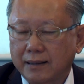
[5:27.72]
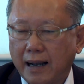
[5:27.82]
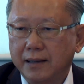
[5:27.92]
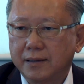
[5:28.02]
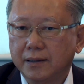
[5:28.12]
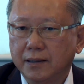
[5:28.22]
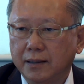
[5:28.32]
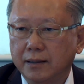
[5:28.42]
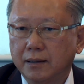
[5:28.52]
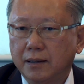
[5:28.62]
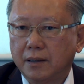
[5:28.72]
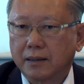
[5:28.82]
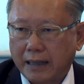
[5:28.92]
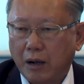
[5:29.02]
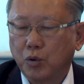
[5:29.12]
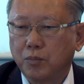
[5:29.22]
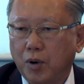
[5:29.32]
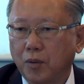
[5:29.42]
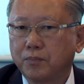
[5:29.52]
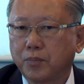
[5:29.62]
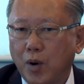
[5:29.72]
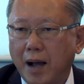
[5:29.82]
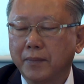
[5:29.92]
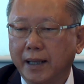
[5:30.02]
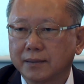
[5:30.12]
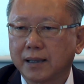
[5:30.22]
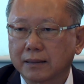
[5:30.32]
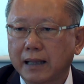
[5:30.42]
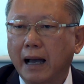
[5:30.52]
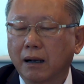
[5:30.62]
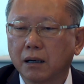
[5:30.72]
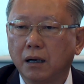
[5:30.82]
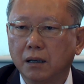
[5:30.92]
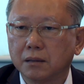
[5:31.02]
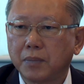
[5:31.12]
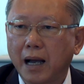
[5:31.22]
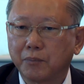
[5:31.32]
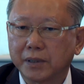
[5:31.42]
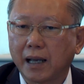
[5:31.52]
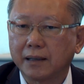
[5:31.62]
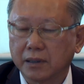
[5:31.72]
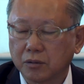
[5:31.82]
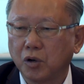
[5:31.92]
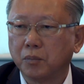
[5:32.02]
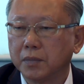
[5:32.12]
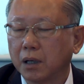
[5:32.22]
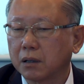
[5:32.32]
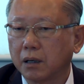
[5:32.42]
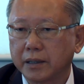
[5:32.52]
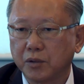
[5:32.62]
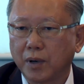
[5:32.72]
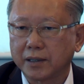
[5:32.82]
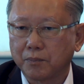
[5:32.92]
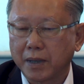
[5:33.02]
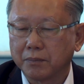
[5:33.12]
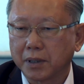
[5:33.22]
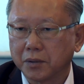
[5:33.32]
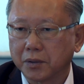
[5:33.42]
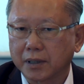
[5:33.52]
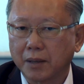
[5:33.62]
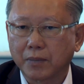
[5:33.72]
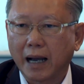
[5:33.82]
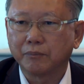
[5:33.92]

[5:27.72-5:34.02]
อะไรที่เราพบความเห็นต่างๆของภาคประชาสังคมแล้วก็คิดว่าจะเป็นประโยชน์กับ